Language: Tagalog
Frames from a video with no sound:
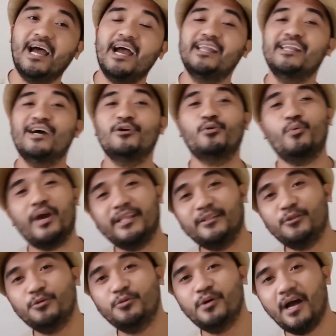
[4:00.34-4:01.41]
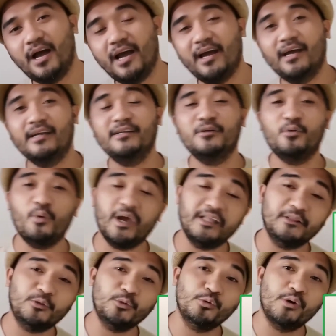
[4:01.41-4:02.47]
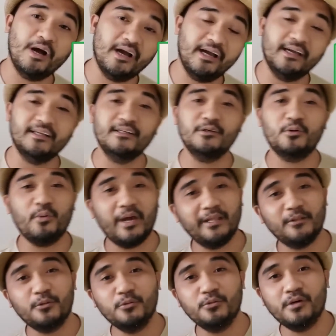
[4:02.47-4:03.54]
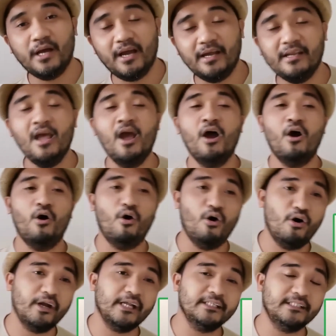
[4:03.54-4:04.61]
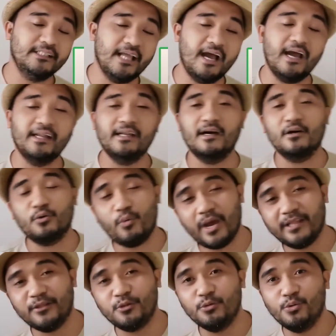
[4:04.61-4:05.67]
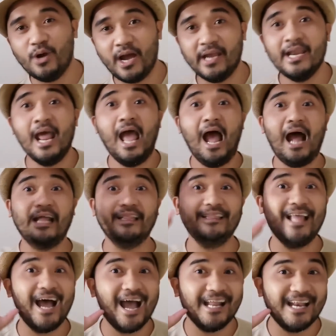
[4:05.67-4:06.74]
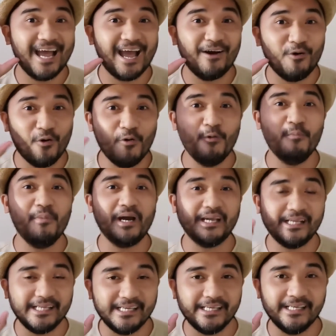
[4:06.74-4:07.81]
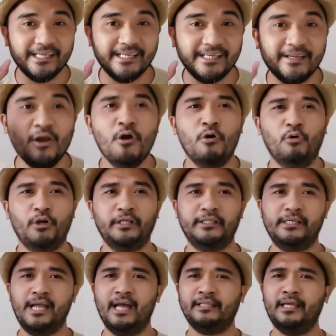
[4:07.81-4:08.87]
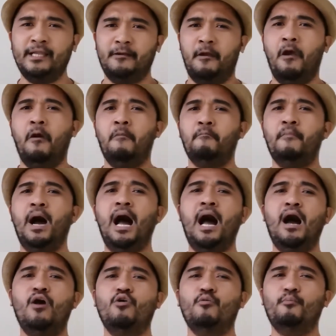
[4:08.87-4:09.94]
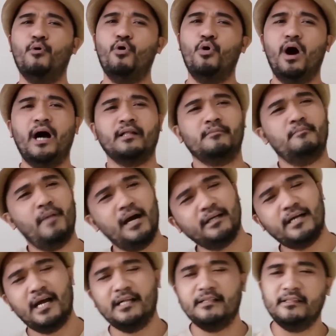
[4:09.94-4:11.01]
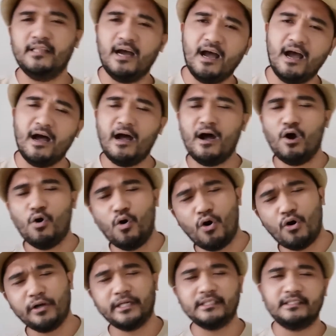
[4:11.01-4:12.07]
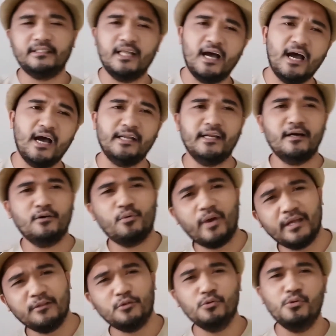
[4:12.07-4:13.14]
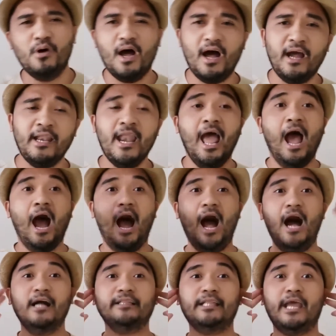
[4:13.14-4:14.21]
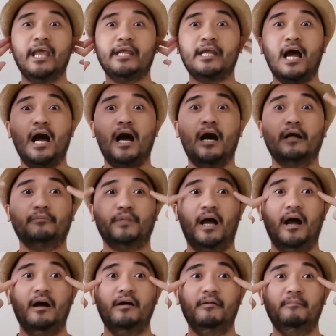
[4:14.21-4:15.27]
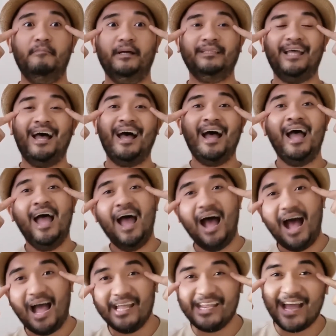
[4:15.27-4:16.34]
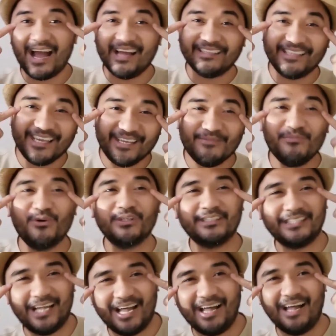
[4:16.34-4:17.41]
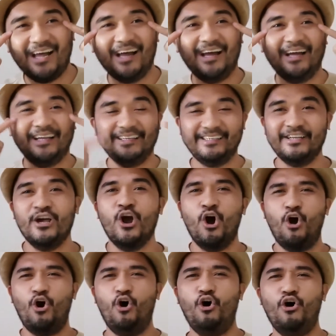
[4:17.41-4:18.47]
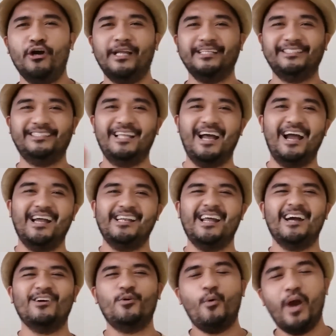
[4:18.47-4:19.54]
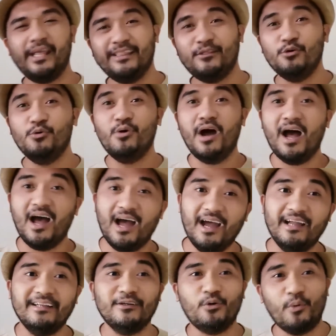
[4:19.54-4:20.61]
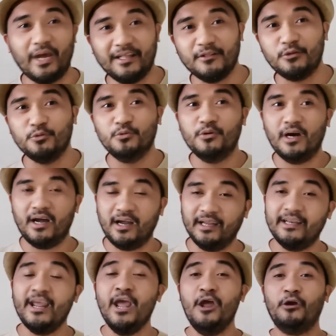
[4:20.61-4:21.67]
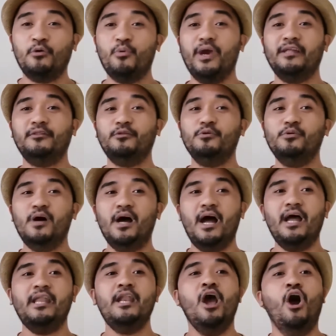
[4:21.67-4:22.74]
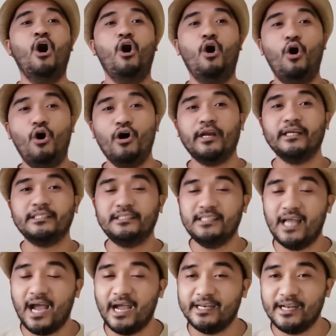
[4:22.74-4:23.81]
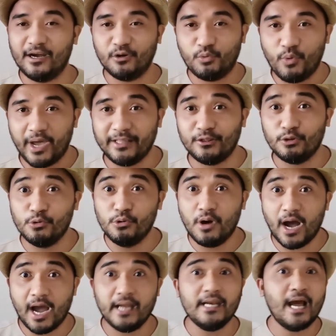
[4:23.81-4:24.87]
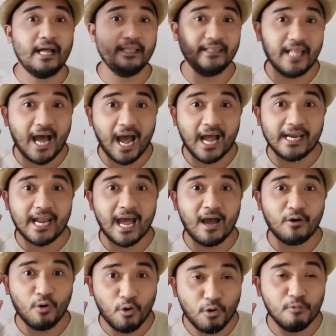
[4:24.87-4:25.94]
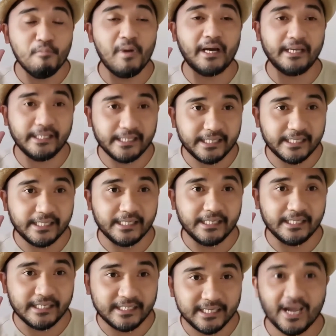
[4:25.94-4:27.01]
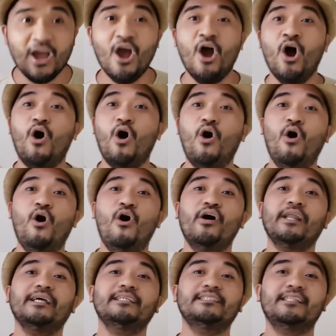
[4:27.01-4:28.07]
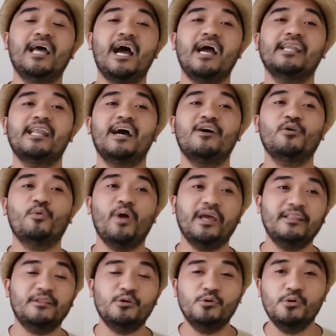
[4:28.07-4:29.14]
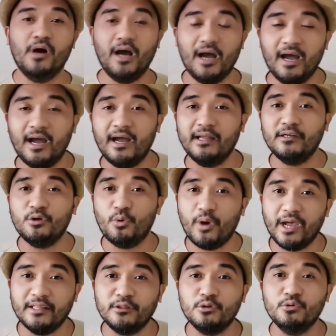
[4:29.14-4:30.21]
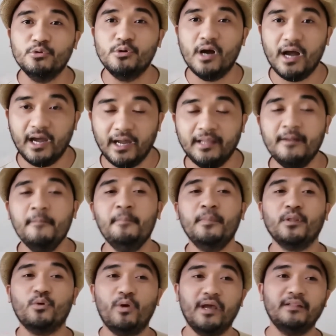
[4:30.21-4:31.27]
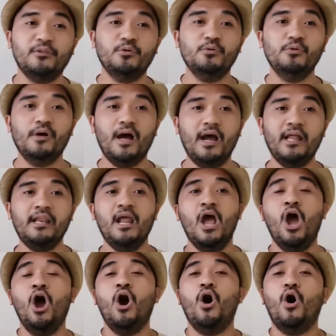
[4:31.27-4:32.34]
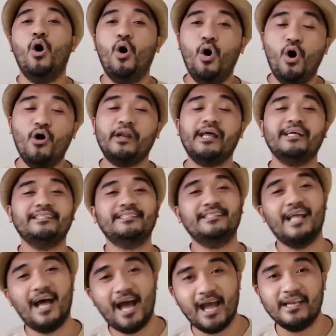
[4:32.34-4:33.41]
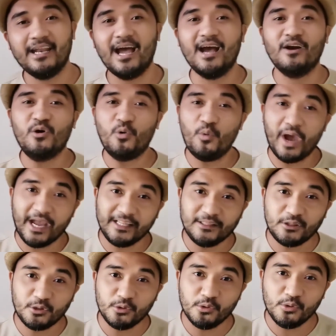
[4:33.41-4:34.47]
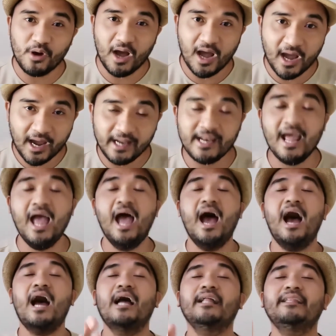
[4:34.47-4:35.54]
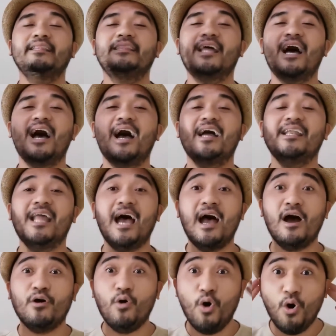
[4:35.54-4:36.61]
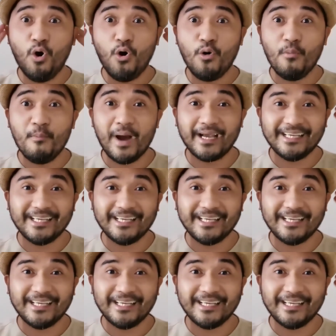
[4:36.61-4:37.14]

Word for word: na ng kwentuhan, kwentuhan, kwentuhan. Oras na ng kwentuhan, handa na kong makinig. Ulitin natin maupo at maghanda oras na ng kwentuhan. Ang tenga at ang mata ay ating buksan. Oras na ng kwentuhan, kwentuhan, kwentuhan. Oras na ng kwentuhan, handa na kong makinig. Oras na ng kwentuhan, kwentuhan, kwentuhan. Oras na ng kwentuhan, handa na kong